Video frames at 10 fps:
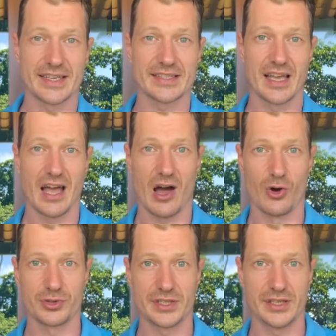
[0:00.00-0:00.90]
dass
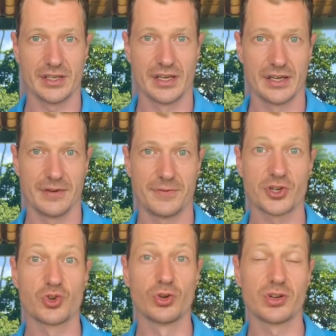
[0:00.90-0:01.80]
auch die
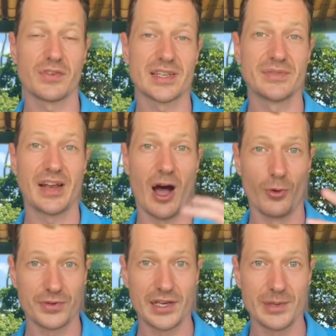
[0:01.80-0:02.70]
Verschuldung quasi wieder
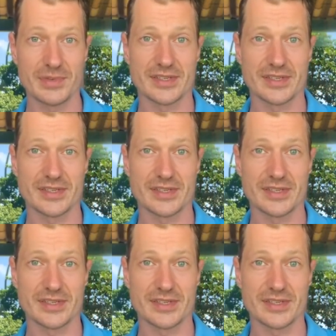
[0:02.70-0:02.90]
aufgelebt.